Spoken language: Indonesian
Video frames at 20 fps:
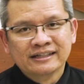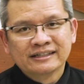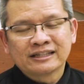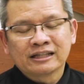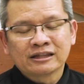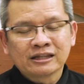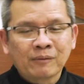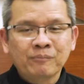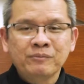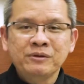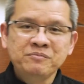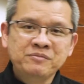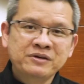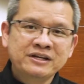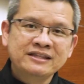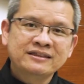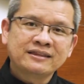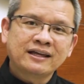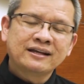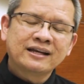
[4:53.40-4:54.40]
Tetapi
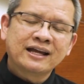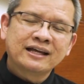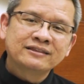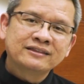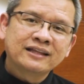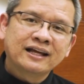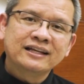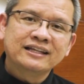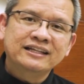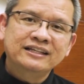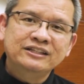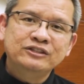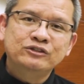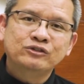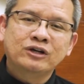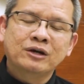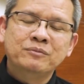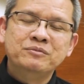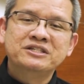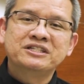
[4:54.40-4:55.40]
berita Natal ini
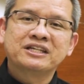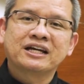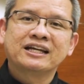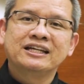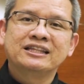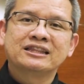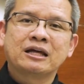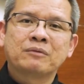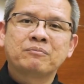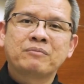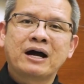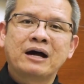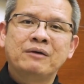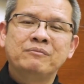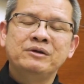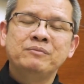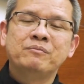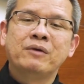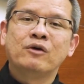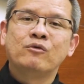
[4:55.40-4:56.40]
juga bisa kita
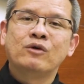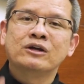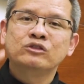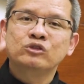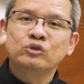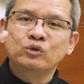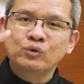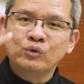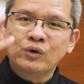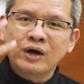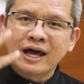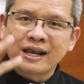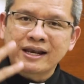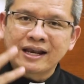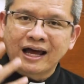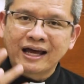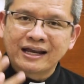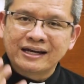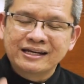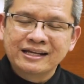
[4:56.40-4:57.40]
pahami bahwa Tuhan
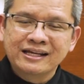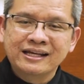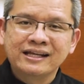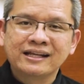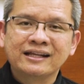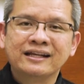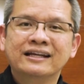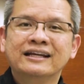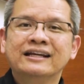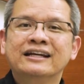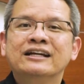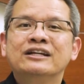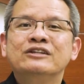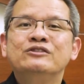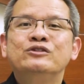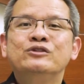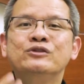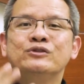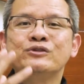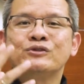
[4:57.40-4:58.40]
hadir
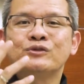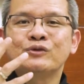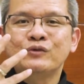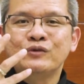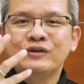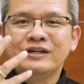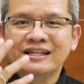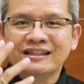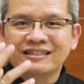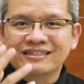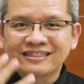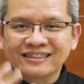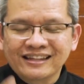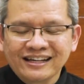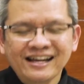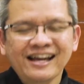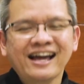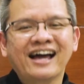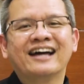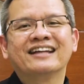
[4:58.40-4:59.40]
justru di
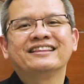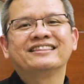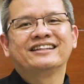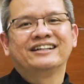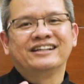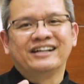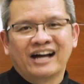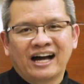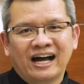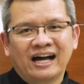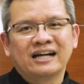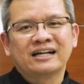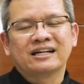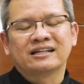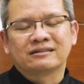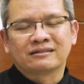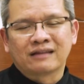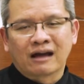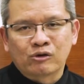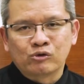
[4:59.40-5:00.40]
tengah-tengah
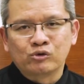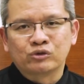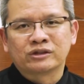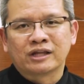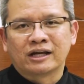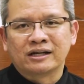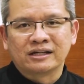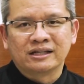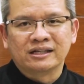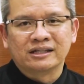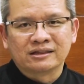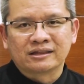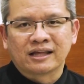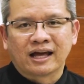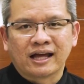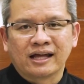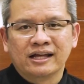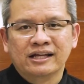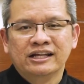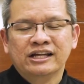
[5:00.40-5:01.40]
ketakutan
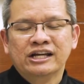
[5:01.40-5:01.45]
kita.